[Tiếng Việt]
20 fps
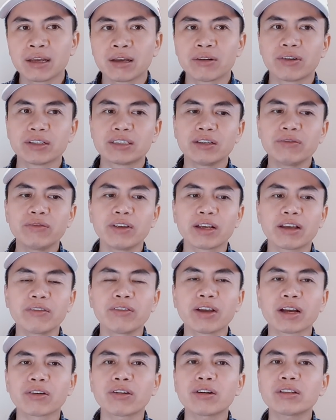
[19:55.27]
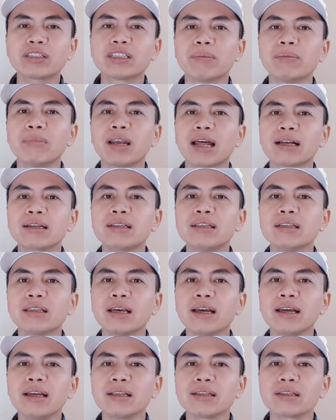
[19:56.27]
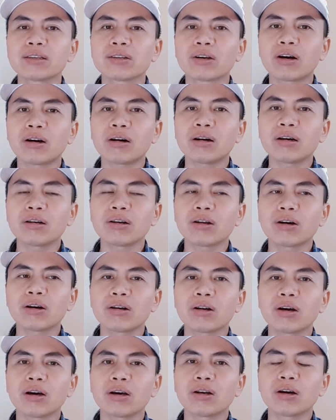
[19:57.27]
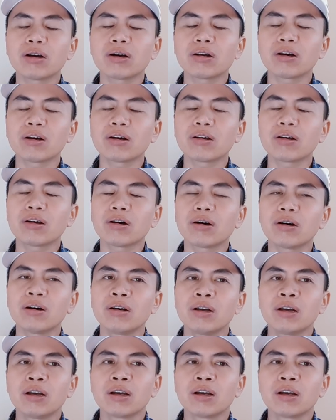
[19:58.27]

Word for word: và chính vì cái việc nó trầm lắng như thế nó nó nó nó nó nó